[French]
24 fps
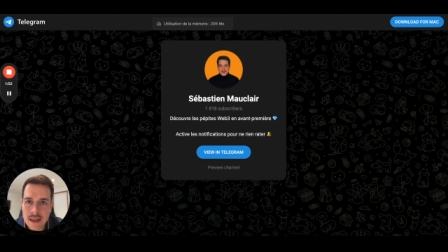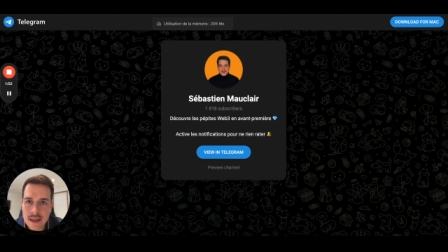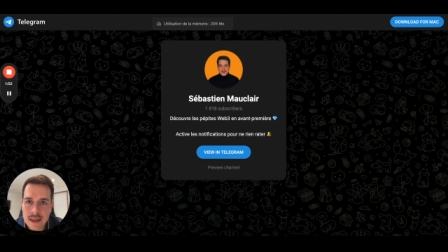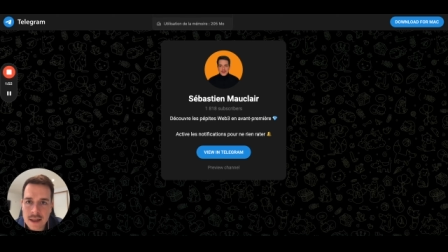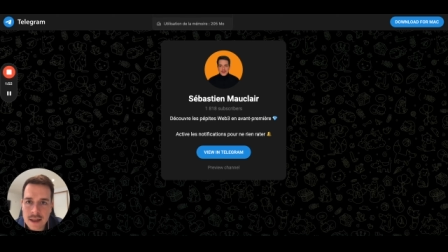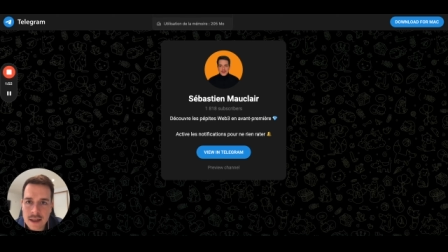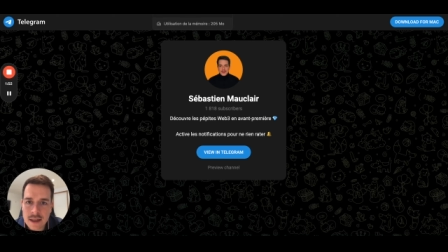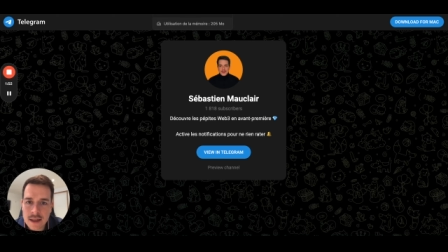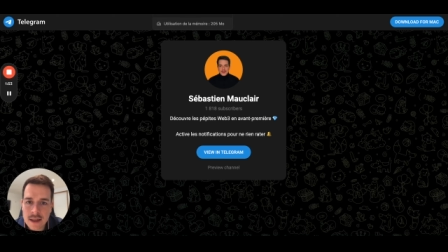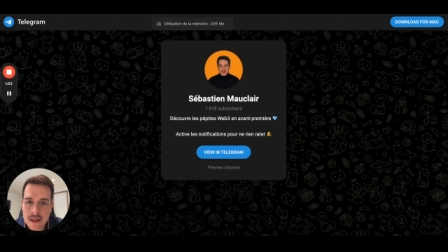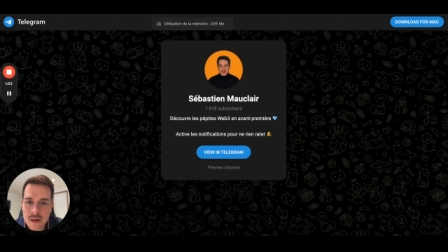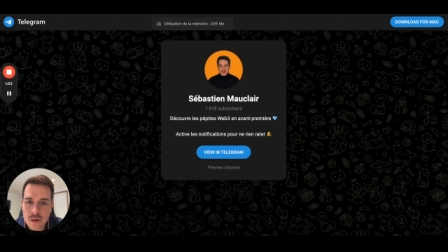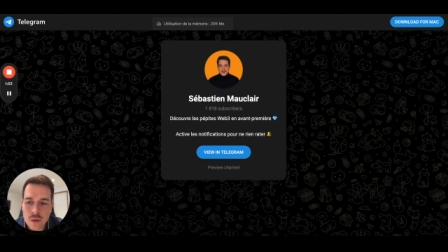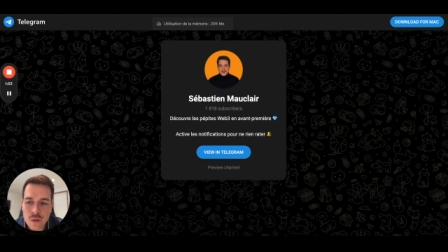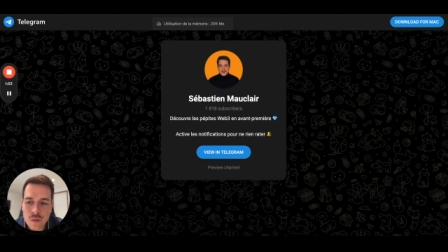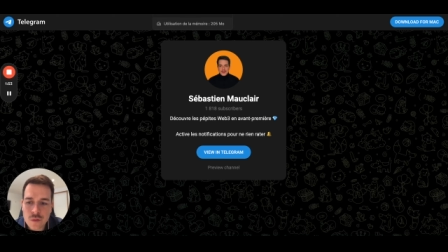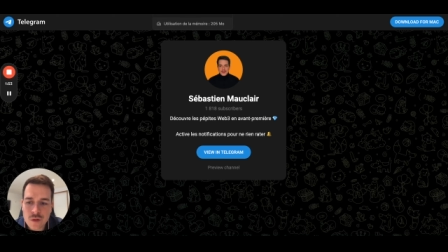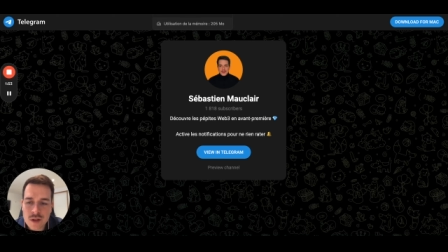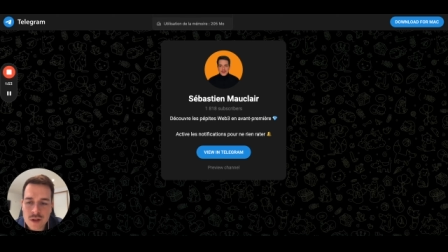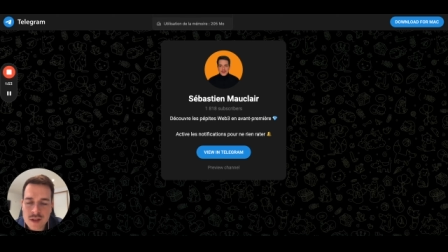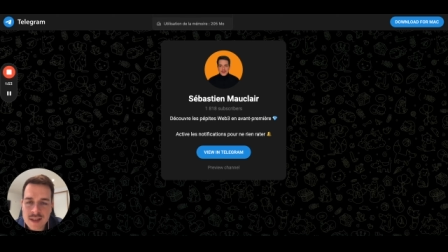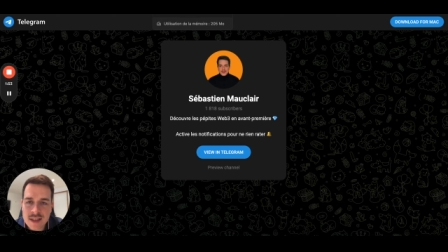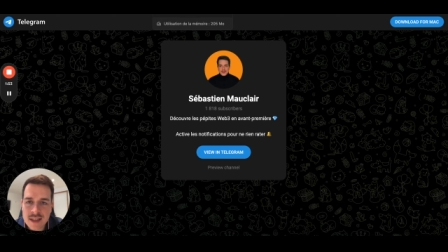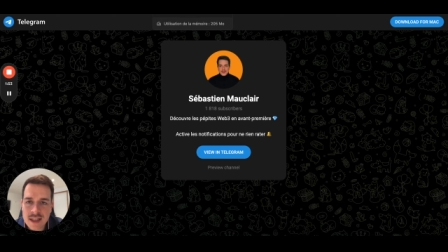Euh, encore une
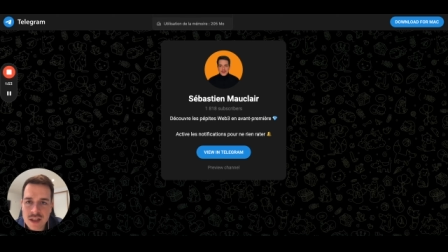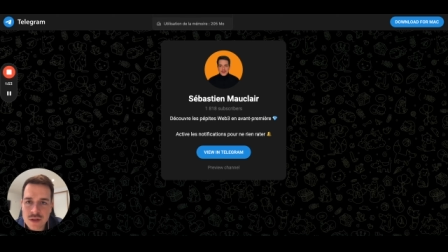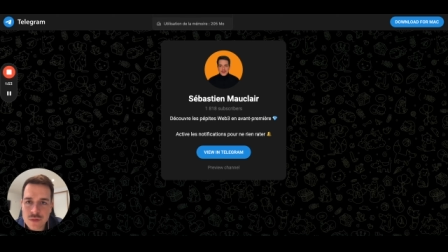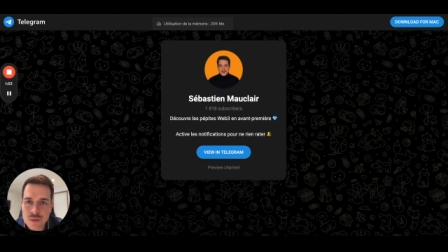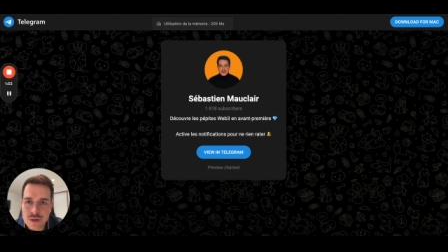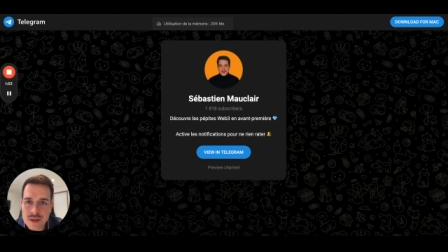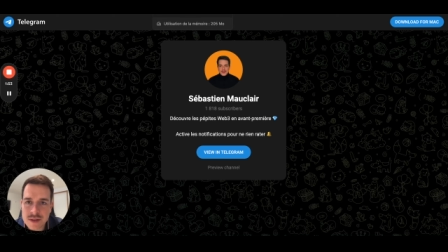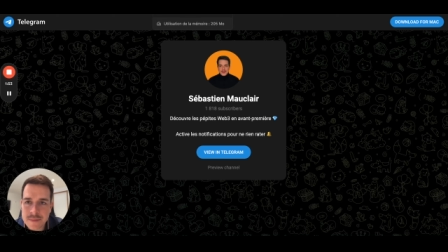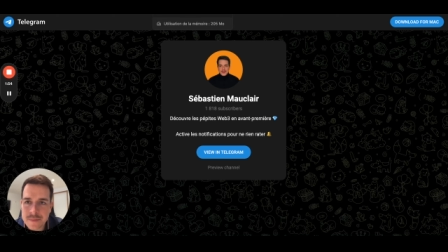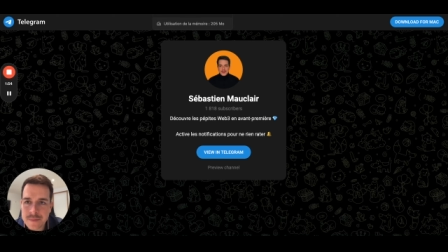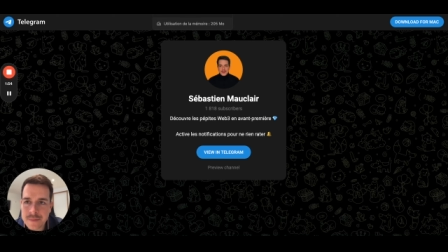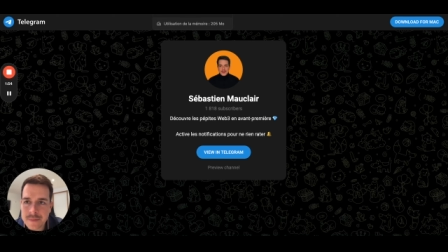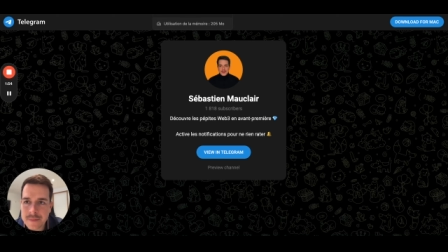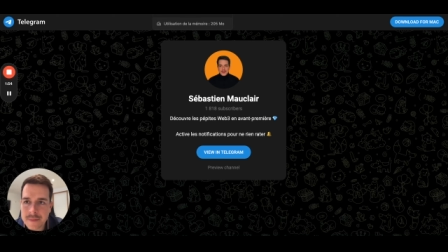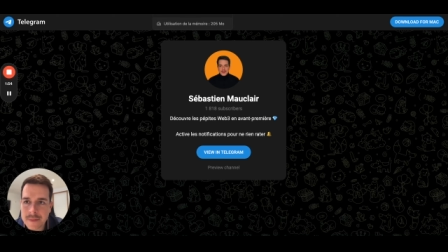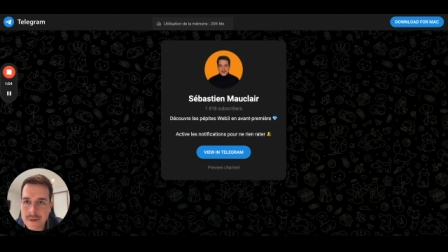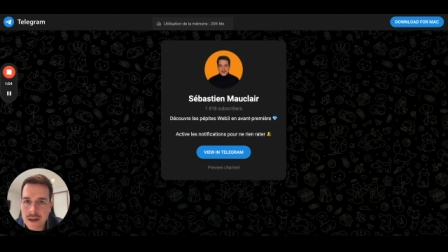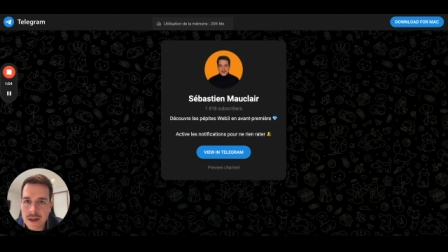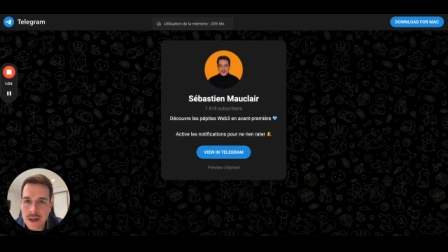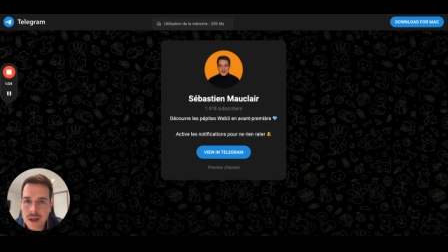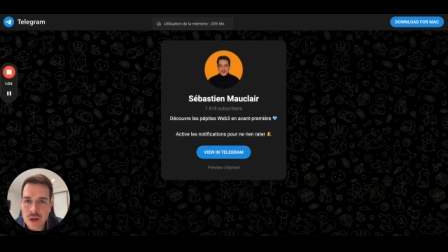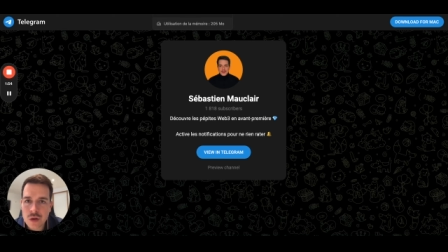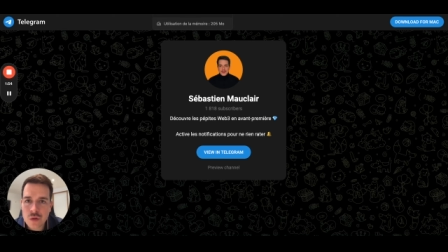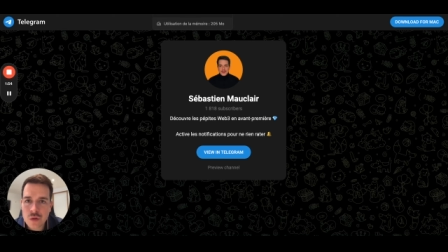fois, c'est gratuit.
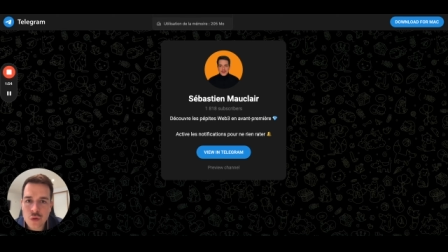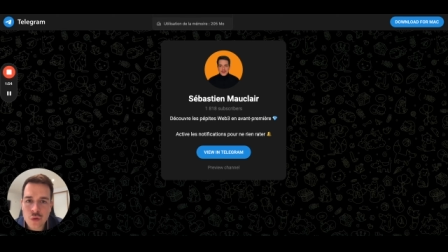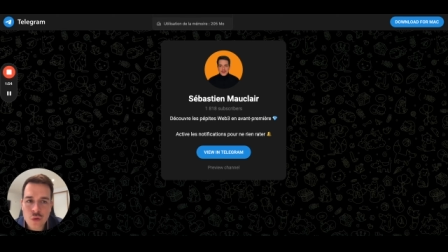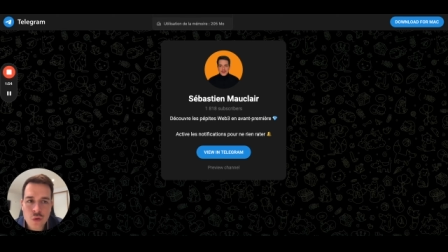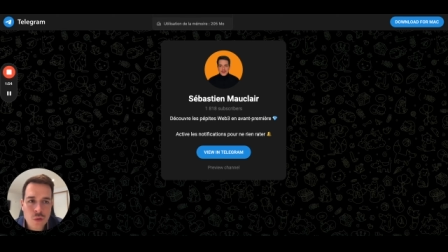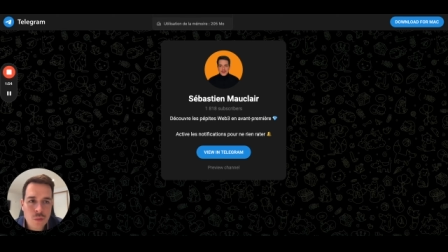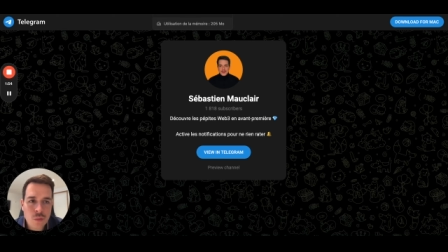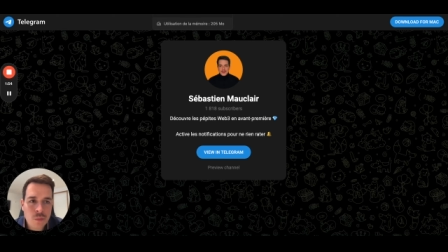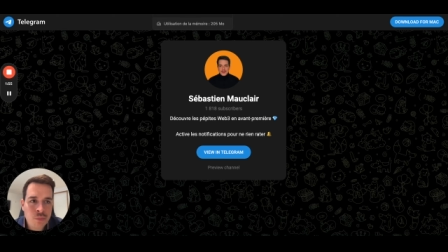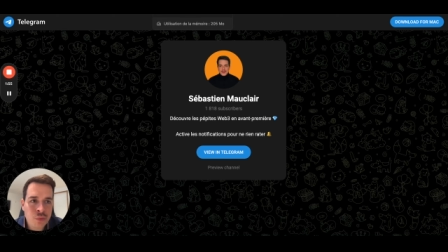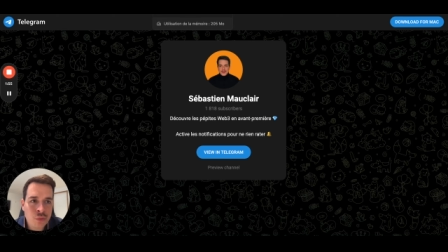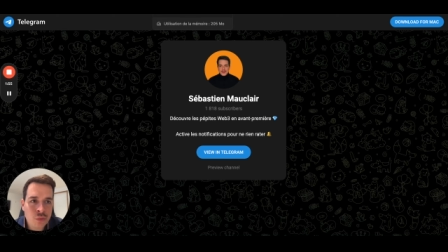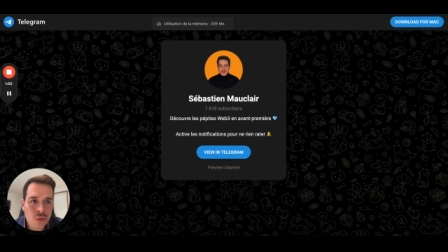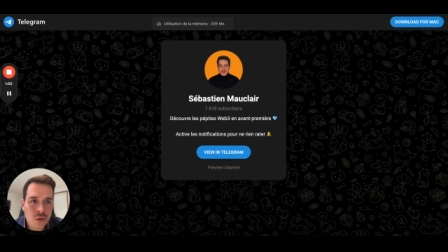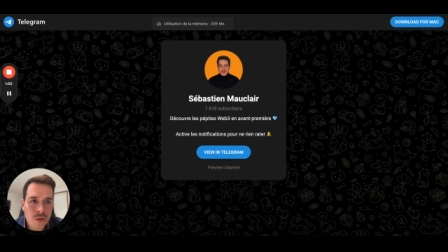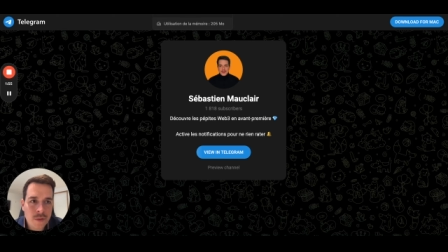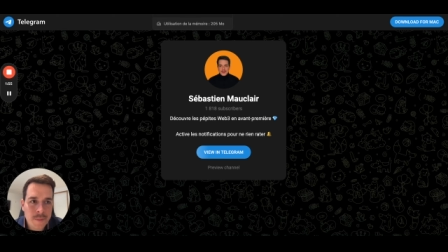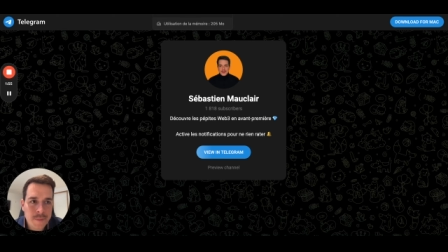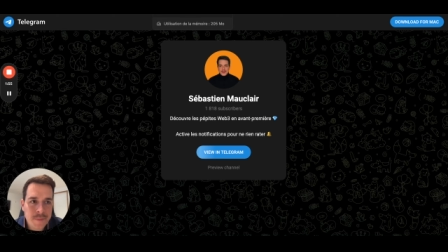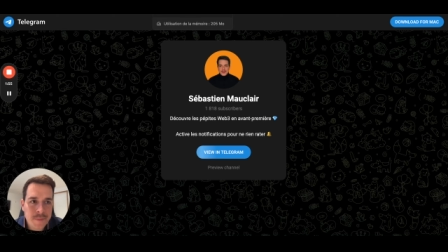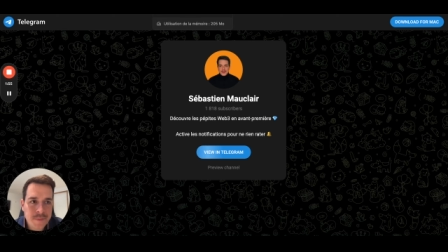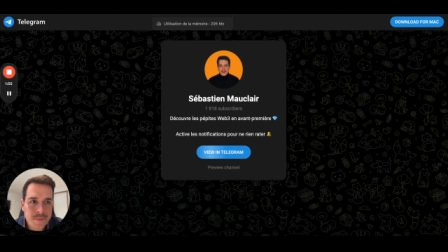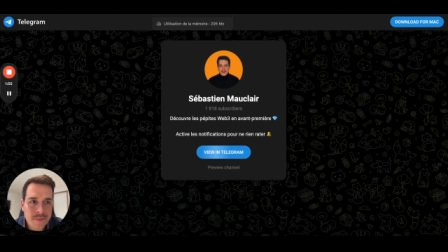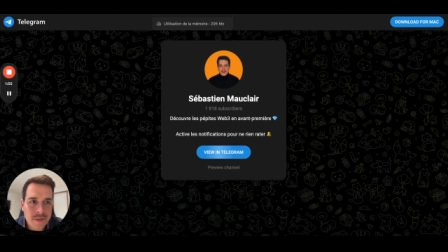Donc pour